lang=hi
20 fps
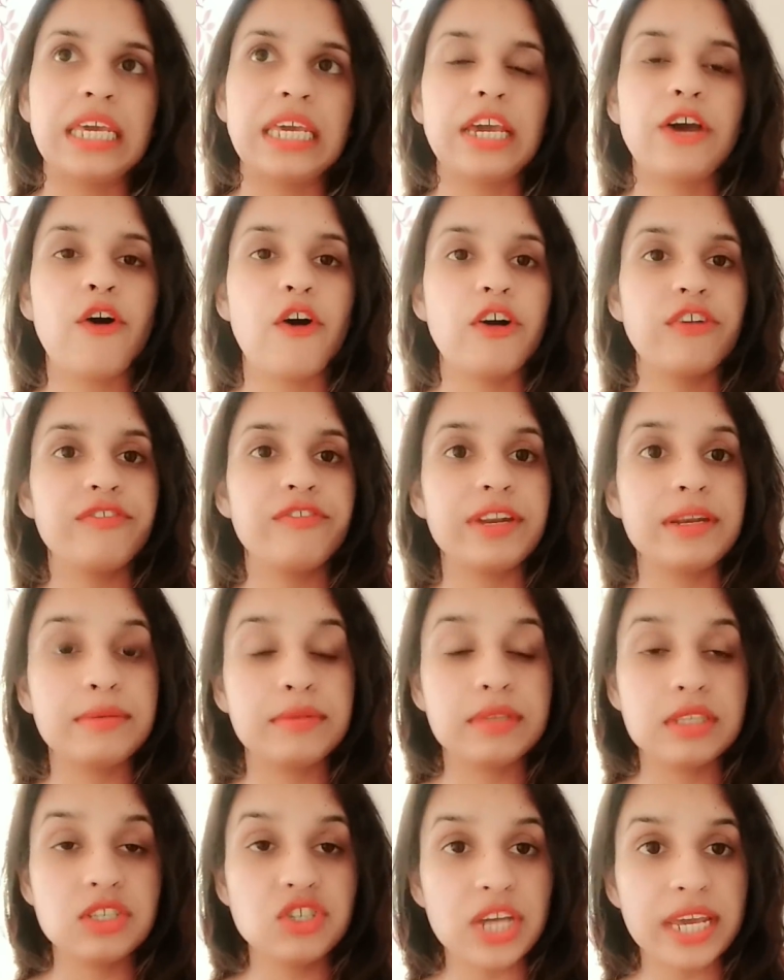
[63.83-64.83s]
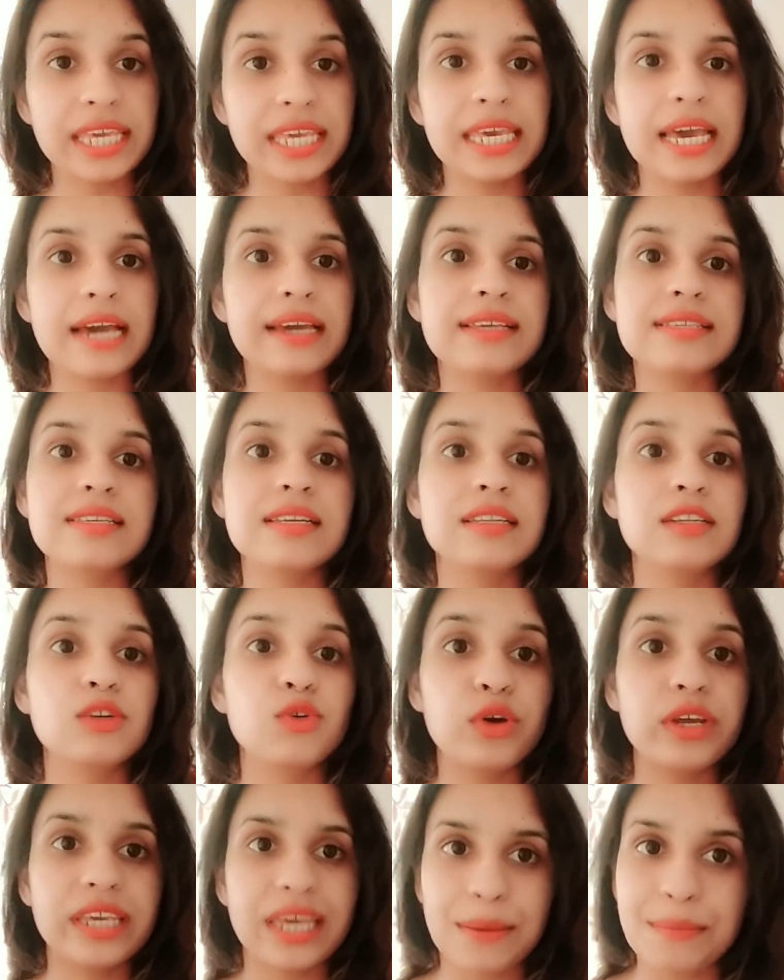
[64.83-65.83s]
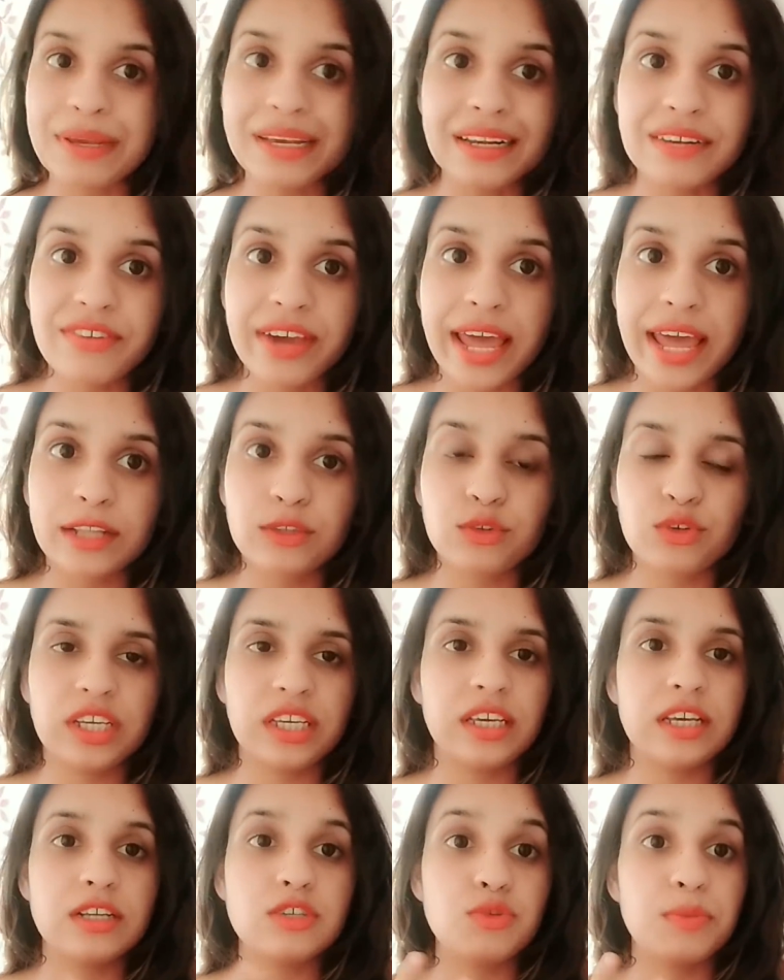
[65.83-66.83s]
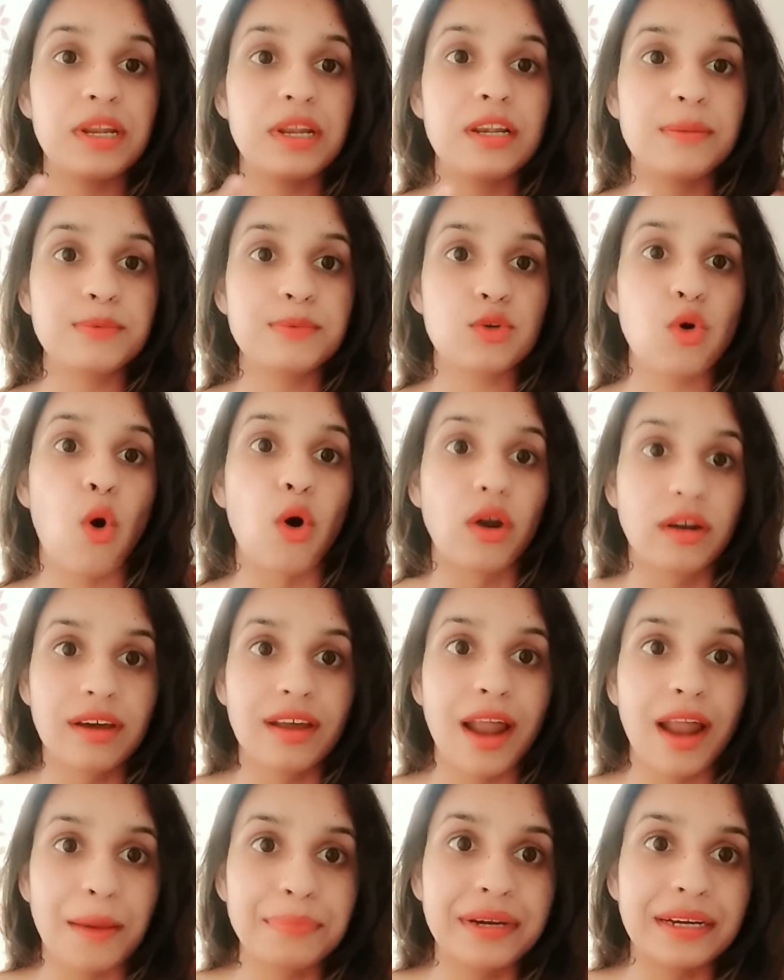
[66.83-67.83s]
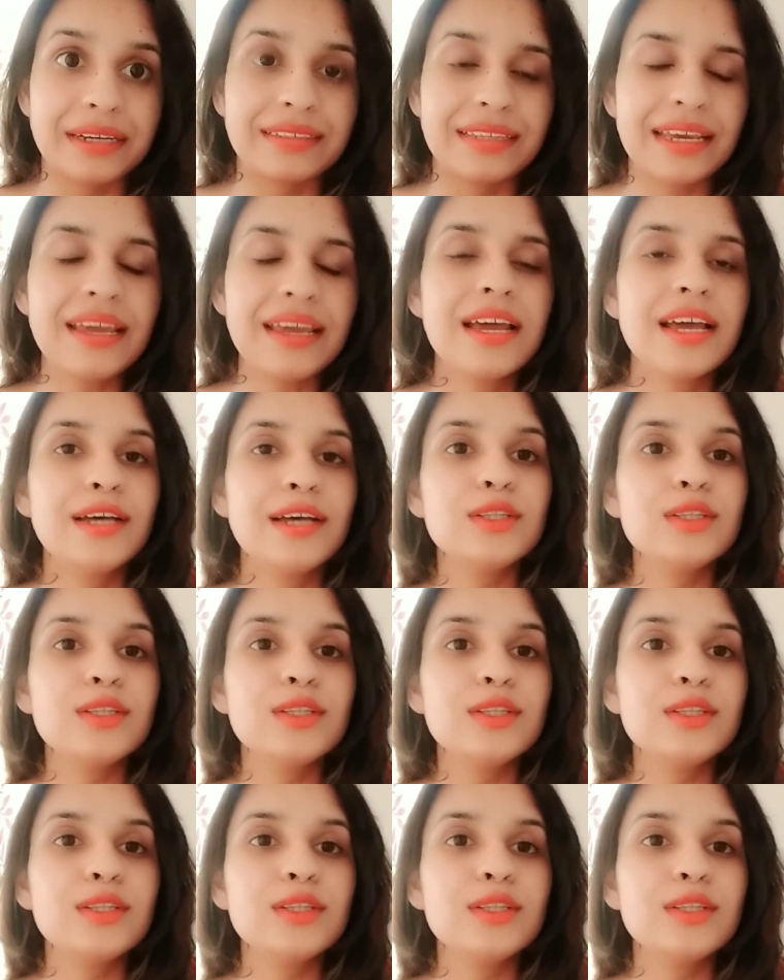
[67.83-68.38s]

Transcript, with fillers: किए और फिर चेक किया कि इसके अंदर कोई केमिकल वगैरह तो नहीं है जो मेरे लिप्स को और ख़राब कर दे